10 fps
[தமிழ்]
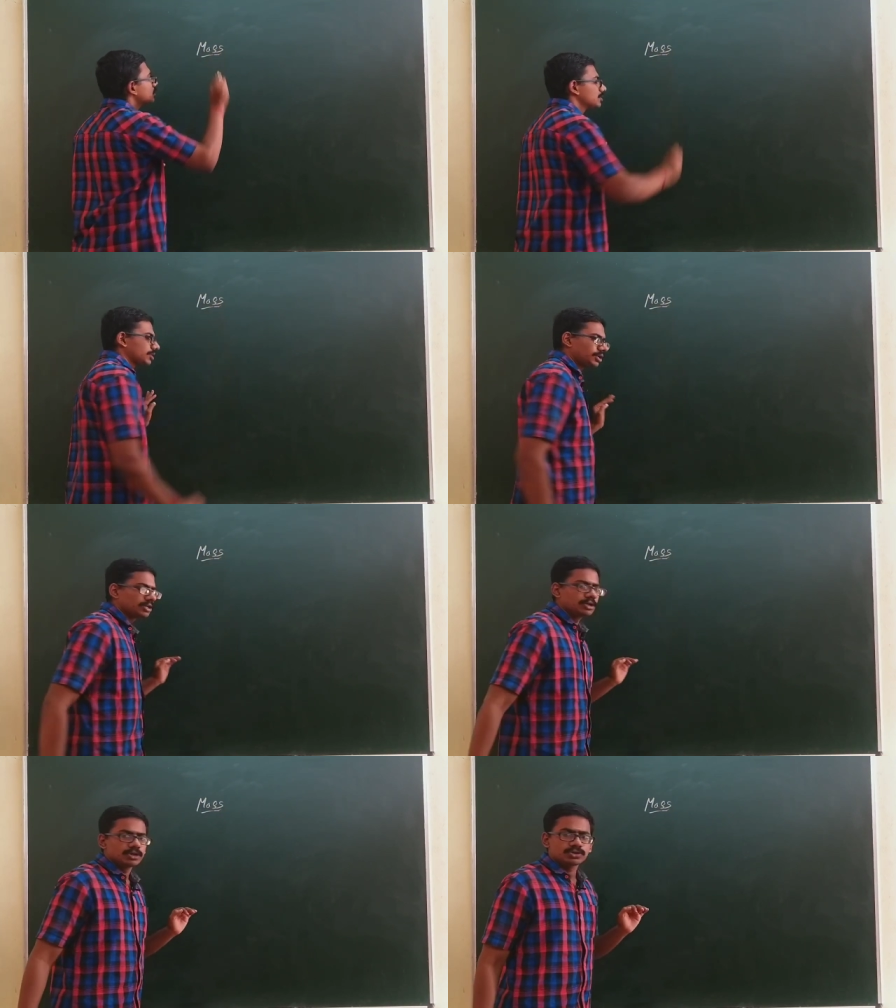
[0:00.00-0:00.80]
ஓகே
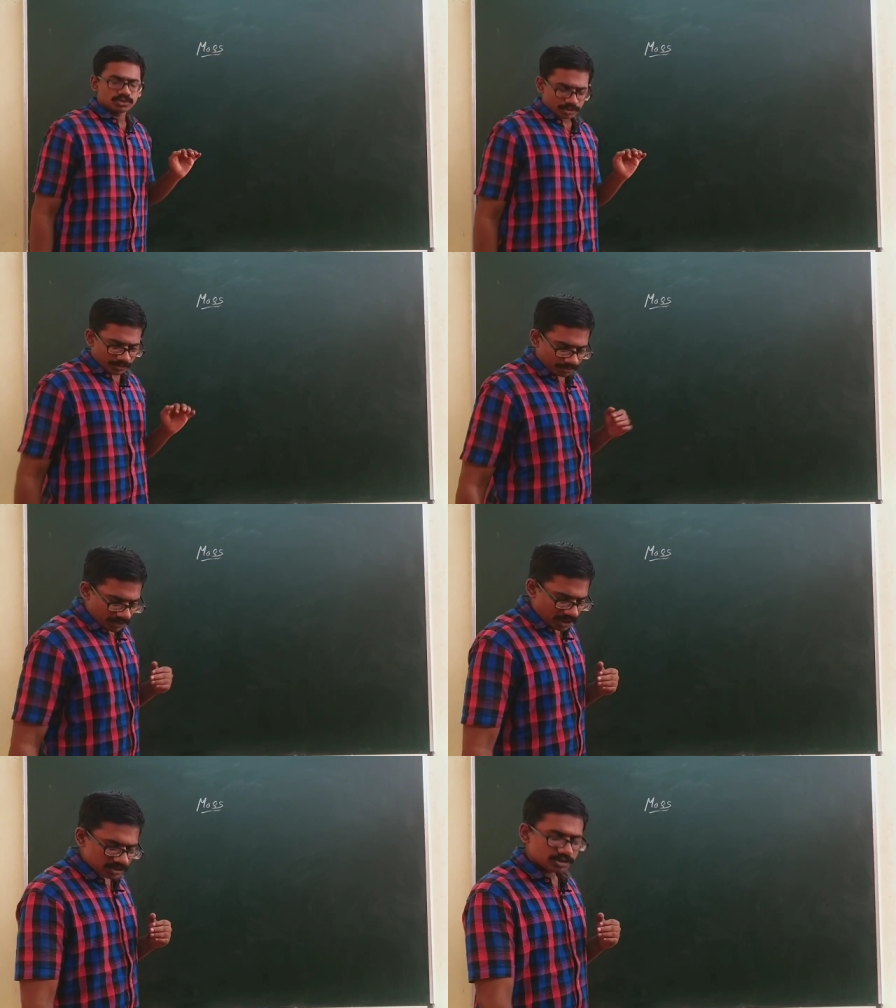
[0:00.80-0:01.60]
ஸோ நம்ம
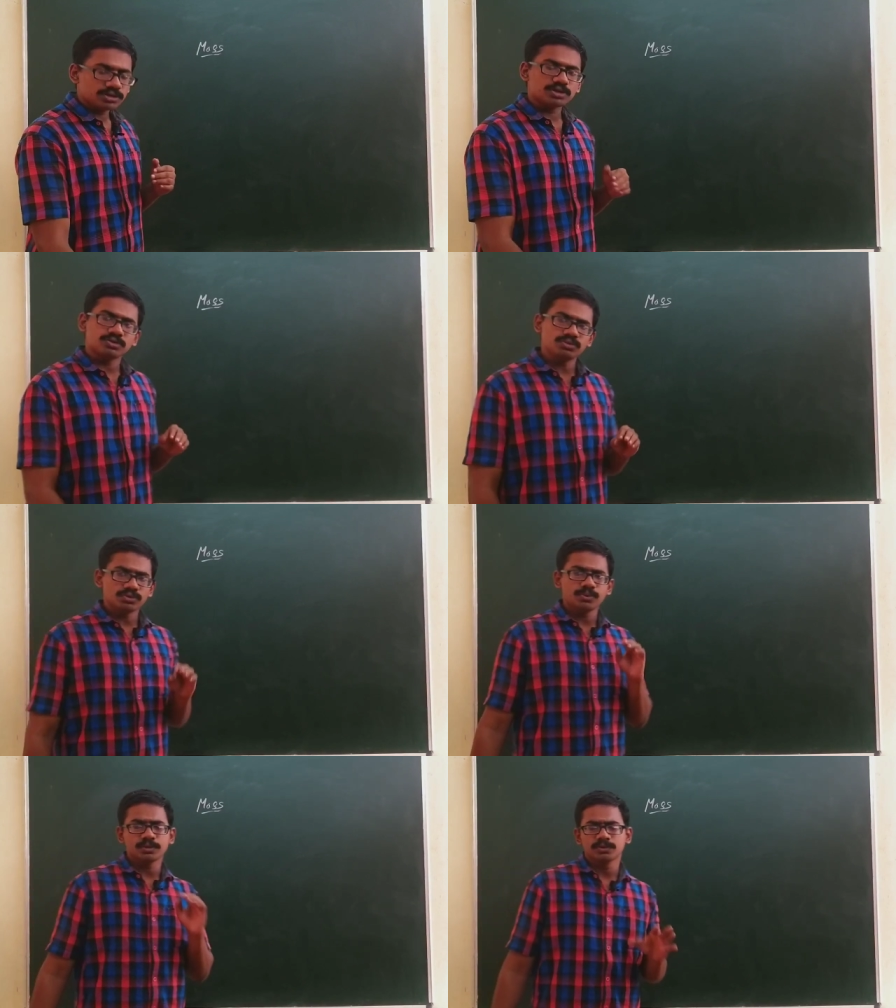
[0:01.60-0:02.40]
மாஸுங்கிறதும்
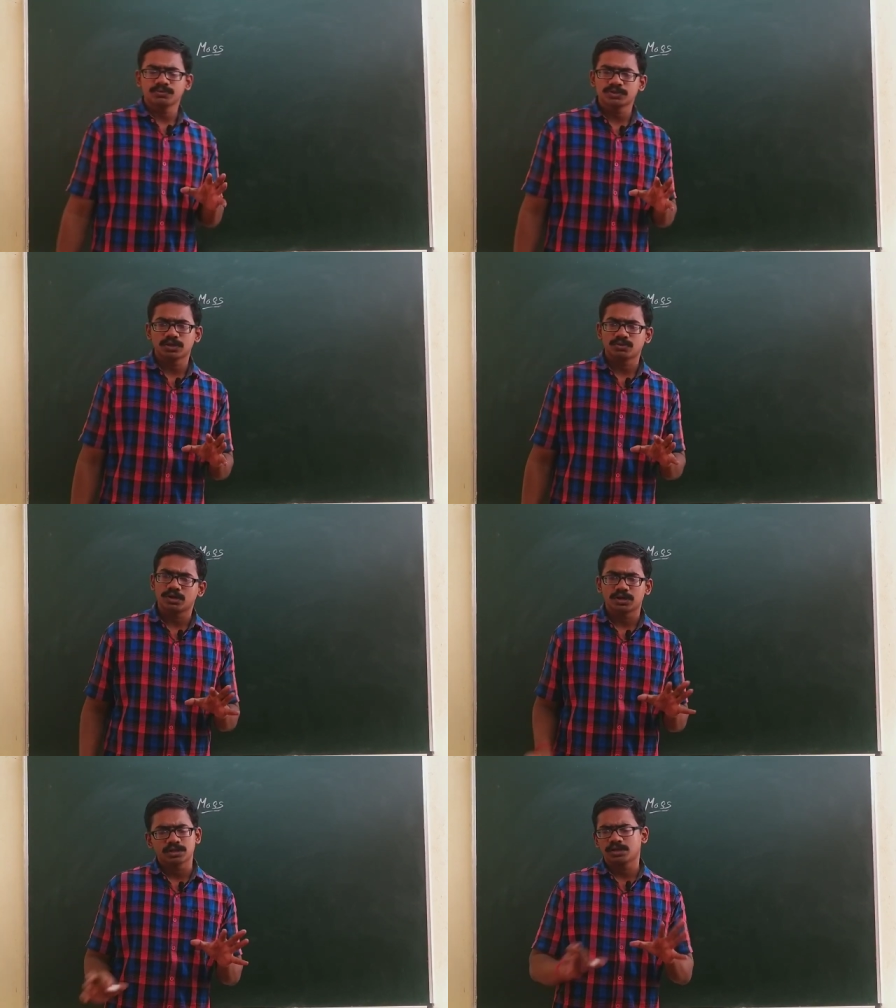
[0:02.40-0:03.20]
ஒரு ஃபண்டமெண்டல் ஃபிசிக்கல்
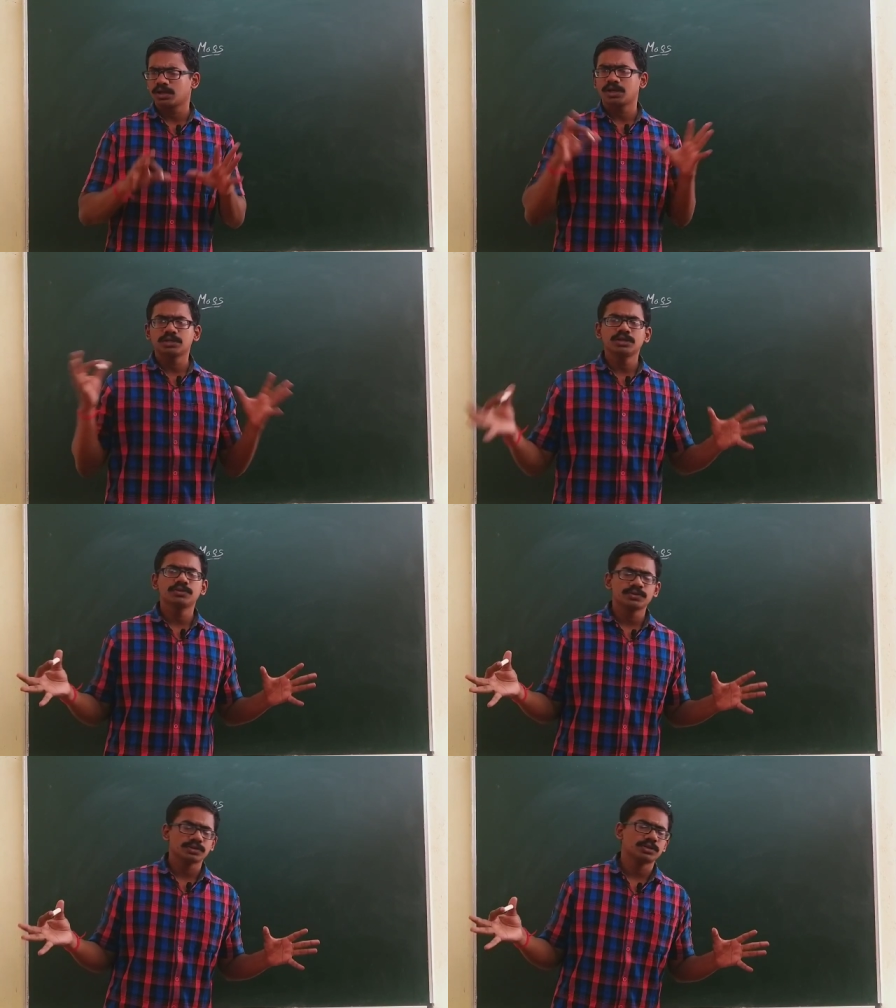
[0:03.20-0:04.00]
குவான்டிட்டி தான் அதை
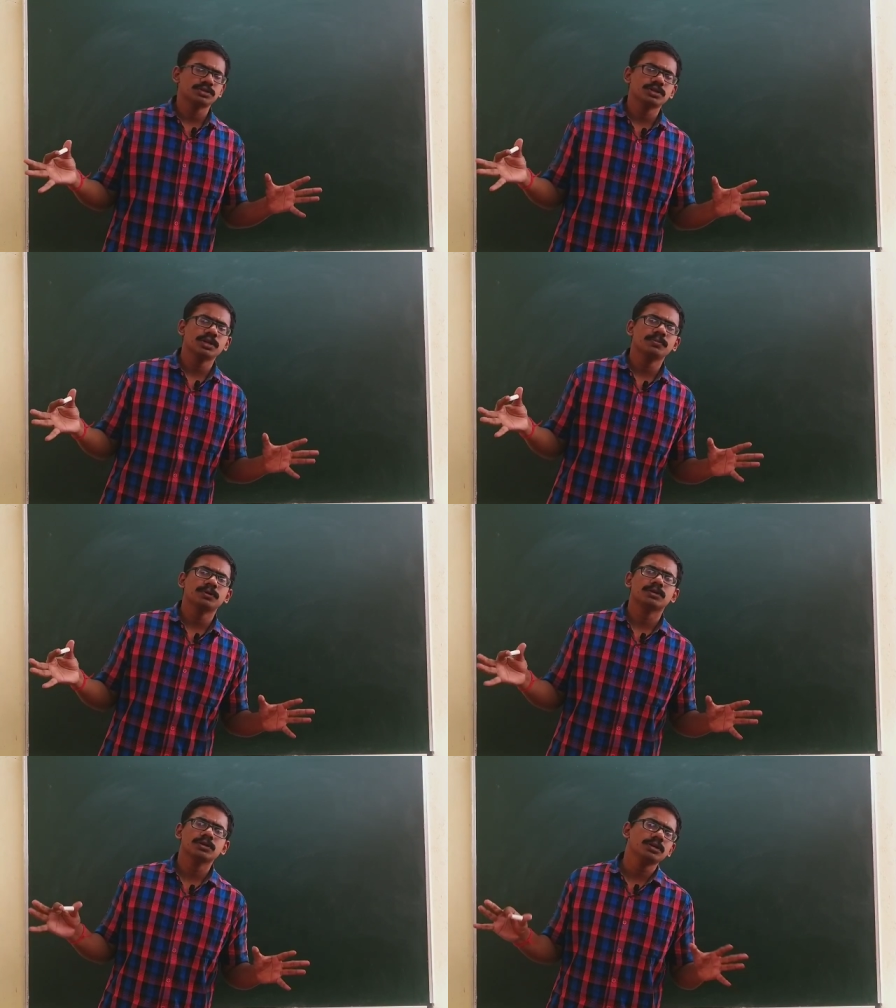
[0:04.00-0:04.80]
டிஸ் டெஸ்கிரைப்
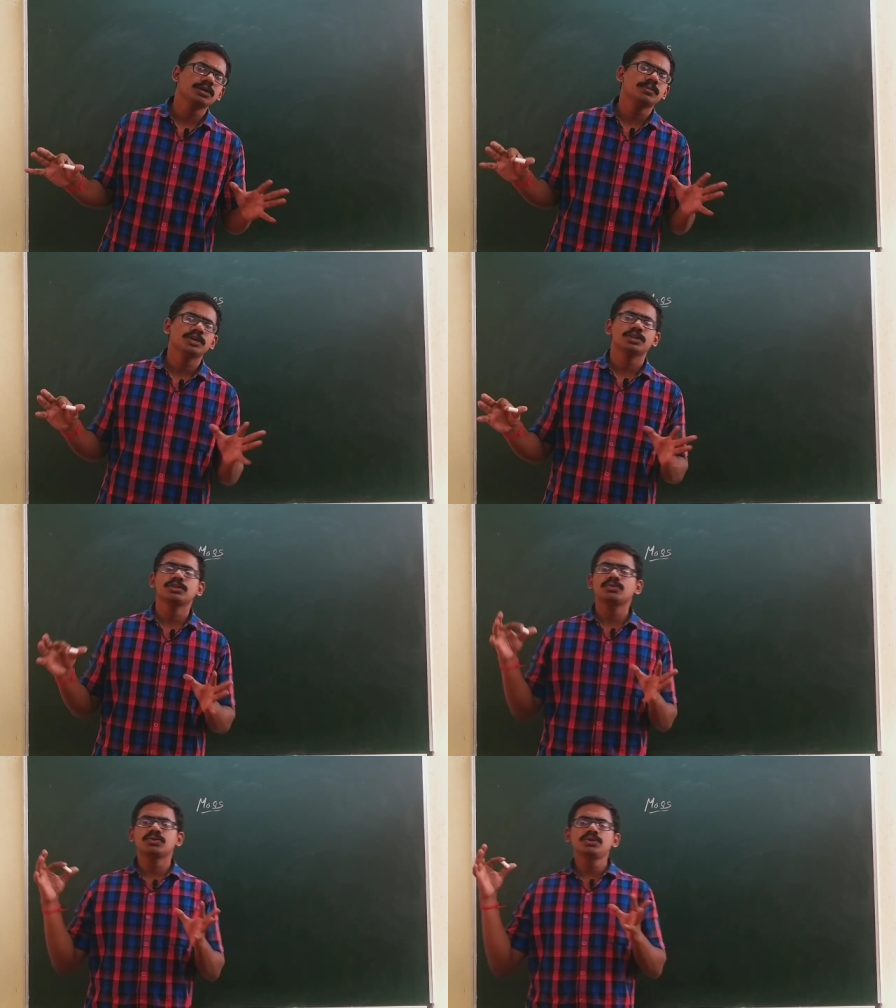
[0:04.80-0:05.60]
பண்ணுறதுக்கு நம்ம
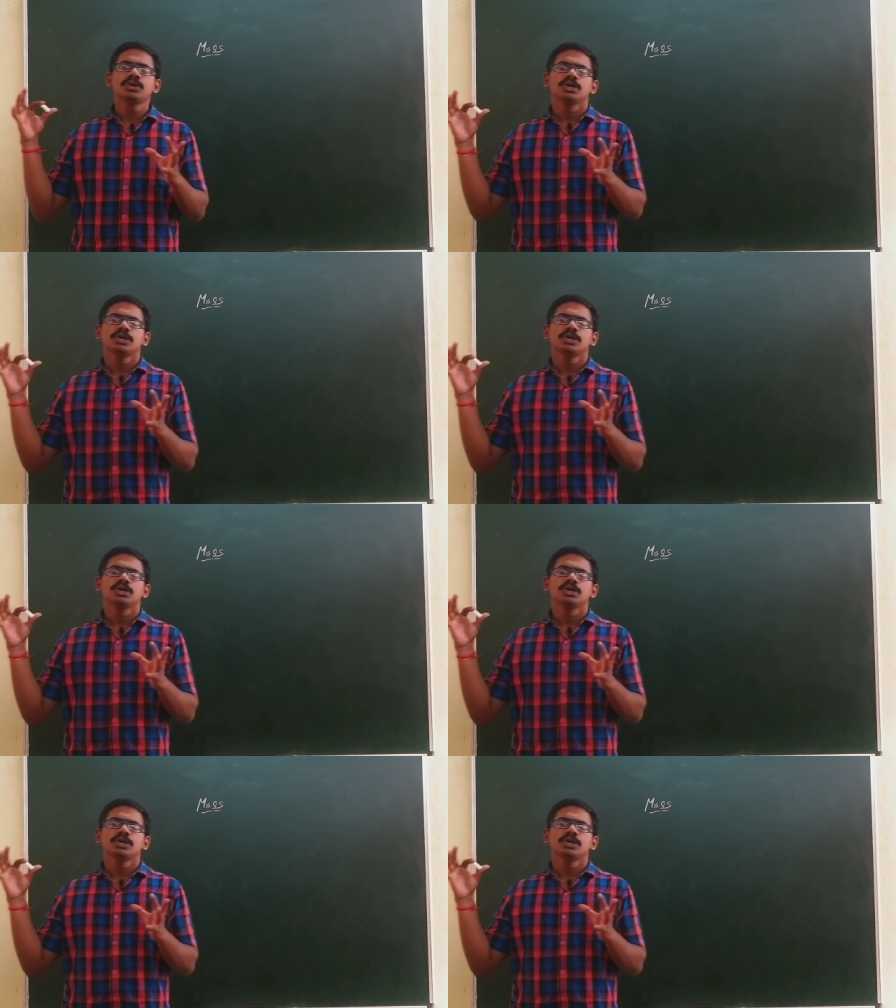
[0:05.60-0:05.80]
எந்த ஒரு